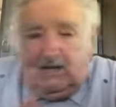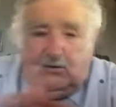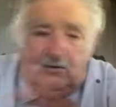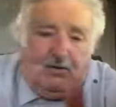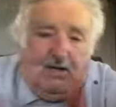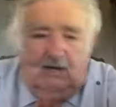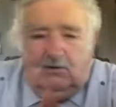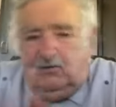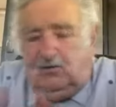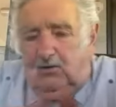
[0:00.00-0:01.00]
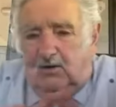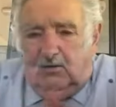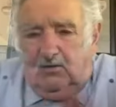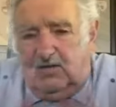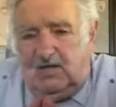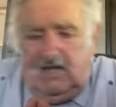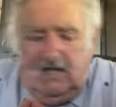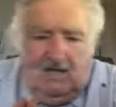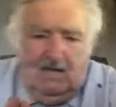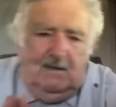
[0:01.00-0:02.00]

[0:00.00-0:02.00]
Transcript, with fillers: reconocer o no reconocer,